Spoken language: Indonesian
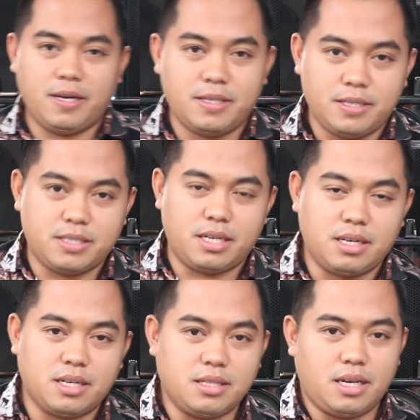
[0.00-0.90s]
lagi di
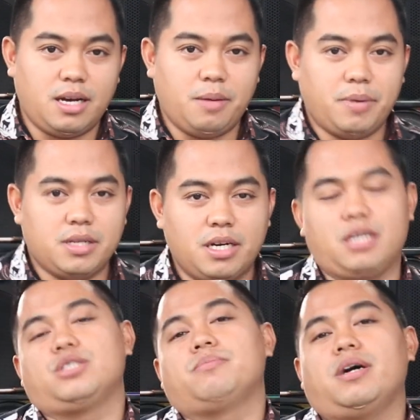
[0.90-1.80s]
channel kita pada
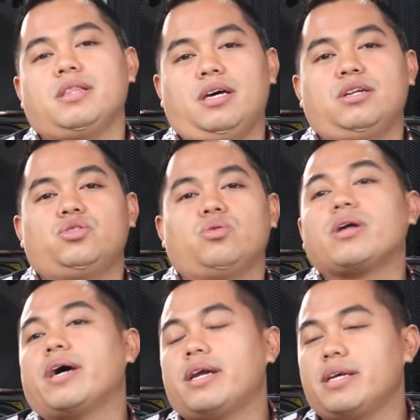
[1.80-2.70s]
kesempatan
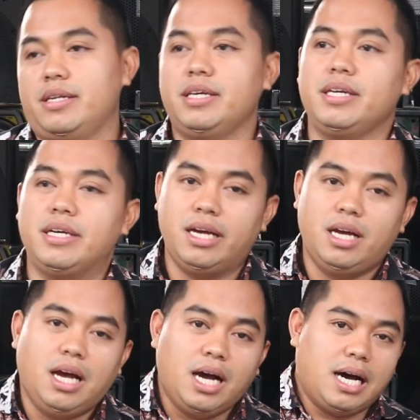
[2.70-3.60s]
sore hari ini
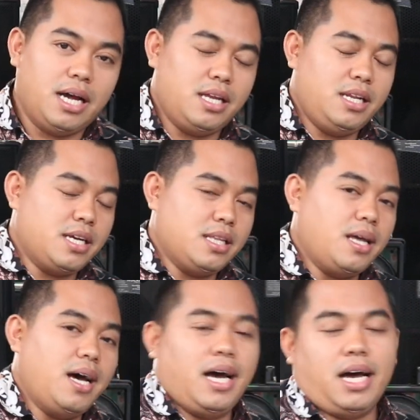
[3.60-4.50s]
Hari ini
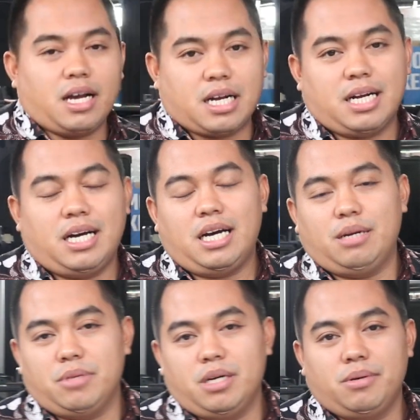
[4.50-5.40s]
kita
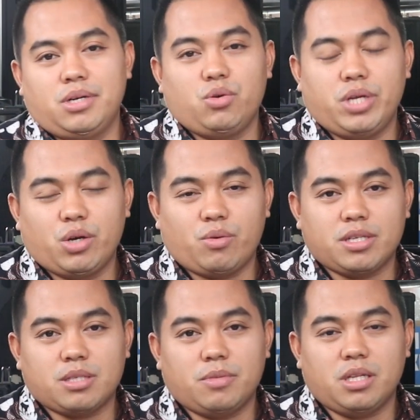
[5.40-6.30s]
akan memenuhi
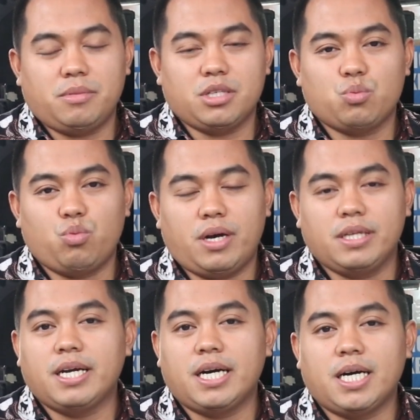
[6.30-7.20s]
request teman-teman
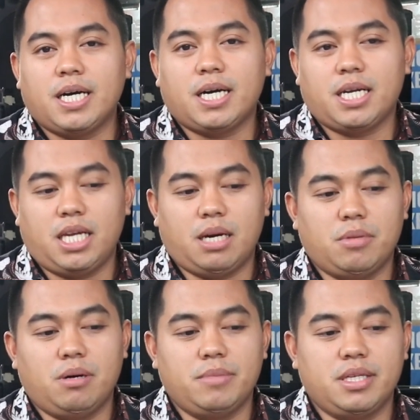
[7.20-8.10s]
semuanya Yang
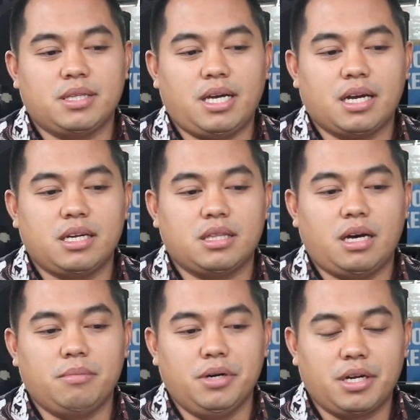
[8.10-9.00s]
meminta
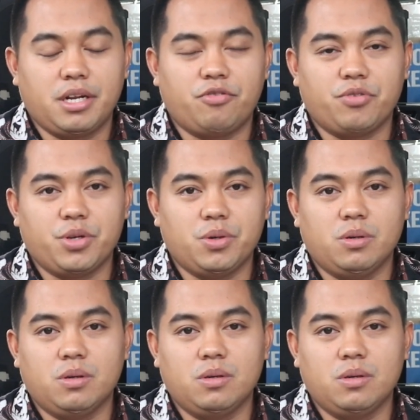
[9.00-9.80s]
kita mereview